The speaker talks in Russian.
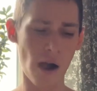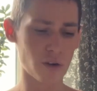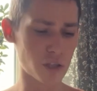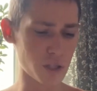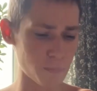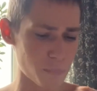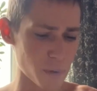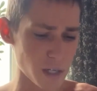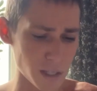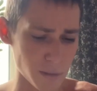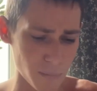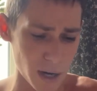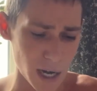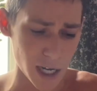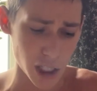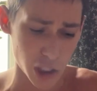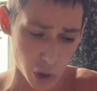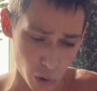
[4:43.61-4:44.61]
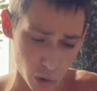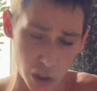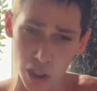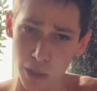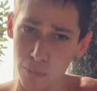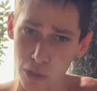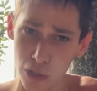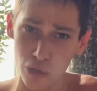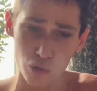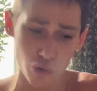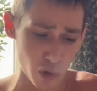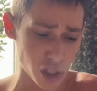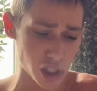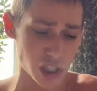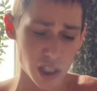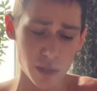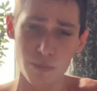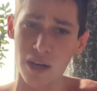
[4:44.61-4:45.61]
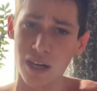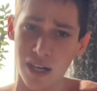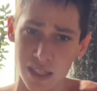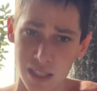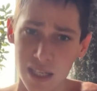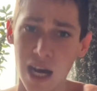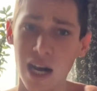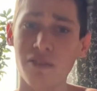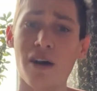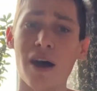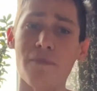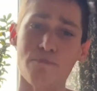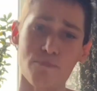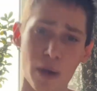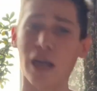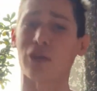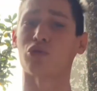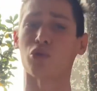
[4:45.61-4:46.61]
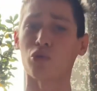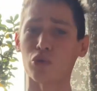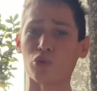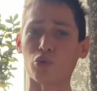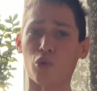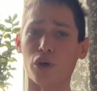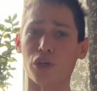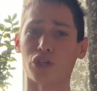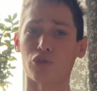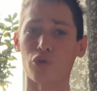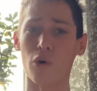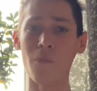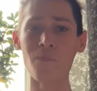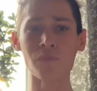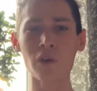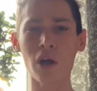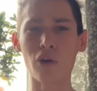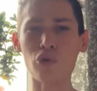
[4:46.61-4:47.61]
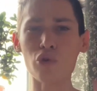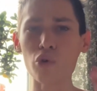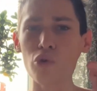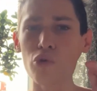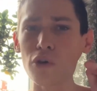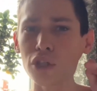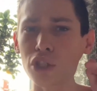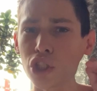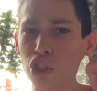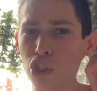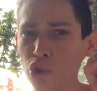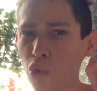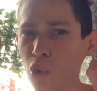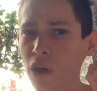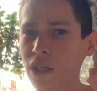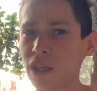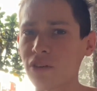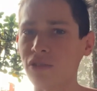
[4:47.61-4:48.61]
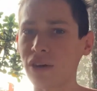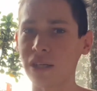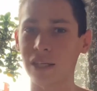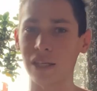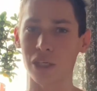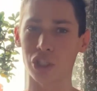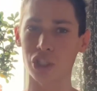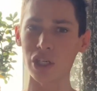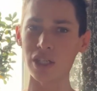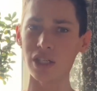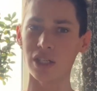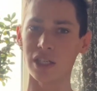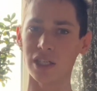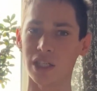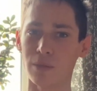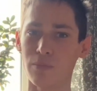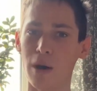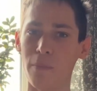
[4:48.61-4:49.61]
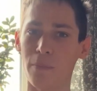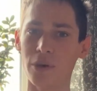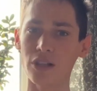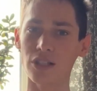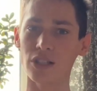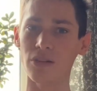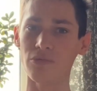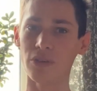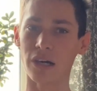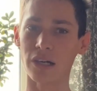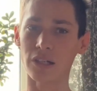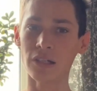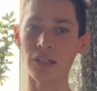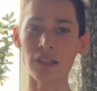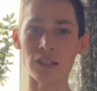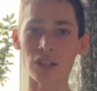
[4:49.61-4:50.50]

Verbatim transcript: Ты понимаешь, что ты, блин, хочешь себе разорвать пятую точку. Ну, хоть что-то в этой жизни себя представлять.